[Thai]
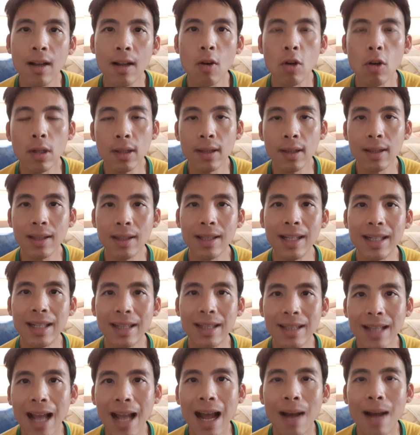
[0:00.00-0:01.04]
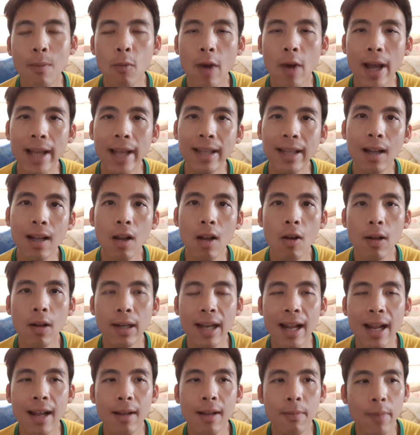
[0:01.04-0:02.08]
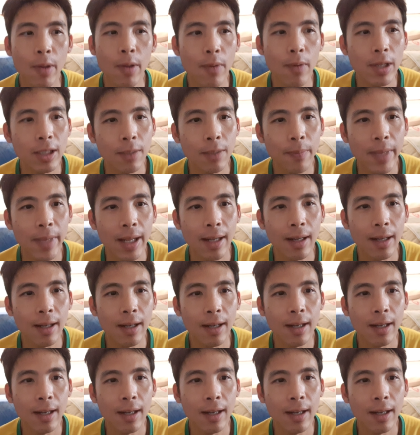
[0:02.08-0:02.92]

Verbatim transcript: กดติดตามไว้ตลอดนะ ไม่ว่าจะเป็น